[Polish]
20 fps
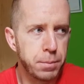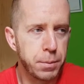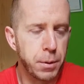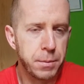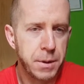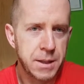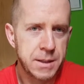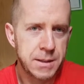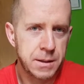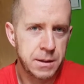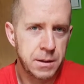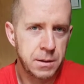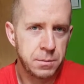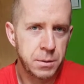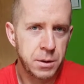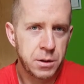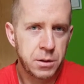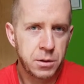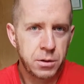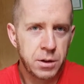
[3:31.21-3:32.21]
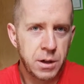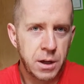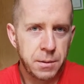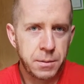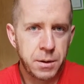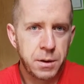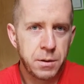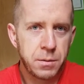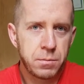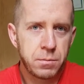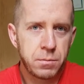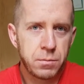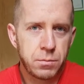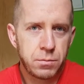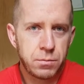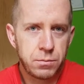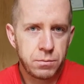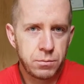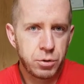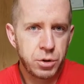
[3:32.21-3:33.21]
Pomiędzy tymi krokami
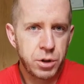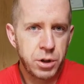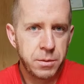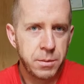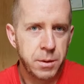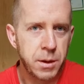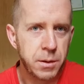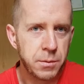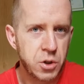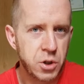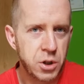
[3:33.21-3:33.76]
musimy,